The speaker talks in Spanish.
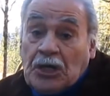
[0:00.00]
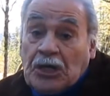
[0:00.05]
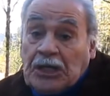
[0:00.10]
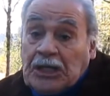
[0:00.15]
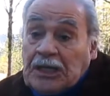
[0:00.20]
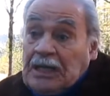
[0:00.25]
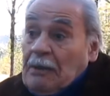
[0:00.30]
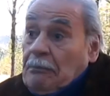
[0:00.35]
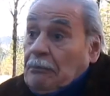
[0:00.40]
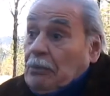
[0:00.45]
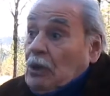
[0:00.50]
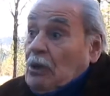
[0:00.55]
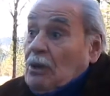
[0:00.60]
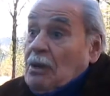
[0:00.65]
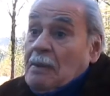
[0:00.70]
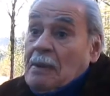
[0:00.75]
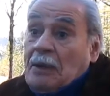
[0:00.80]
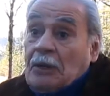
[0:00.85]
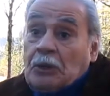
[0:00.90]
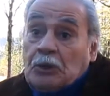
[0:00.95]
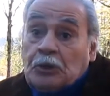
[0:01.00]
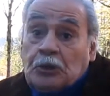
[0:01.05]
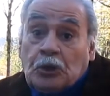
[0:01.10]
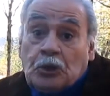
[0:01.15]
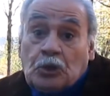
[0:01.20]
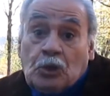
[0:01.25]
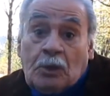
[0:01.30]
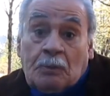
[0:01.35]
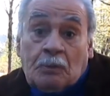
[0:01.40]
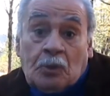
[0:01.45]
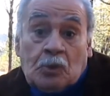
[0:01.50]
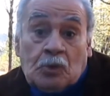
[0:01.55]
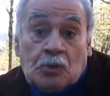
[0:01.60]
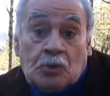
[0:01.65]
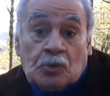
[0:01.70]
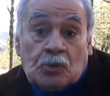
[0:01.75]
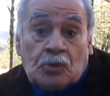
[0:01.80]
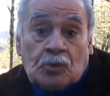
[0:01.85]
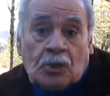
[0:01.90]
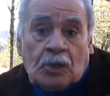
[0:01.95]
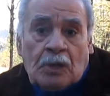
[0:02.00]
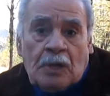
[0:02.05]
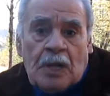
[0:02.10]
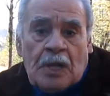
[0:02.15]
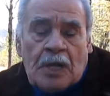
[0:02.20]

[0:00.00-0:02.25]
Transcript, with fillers: que tenía problemas con todo el mundo,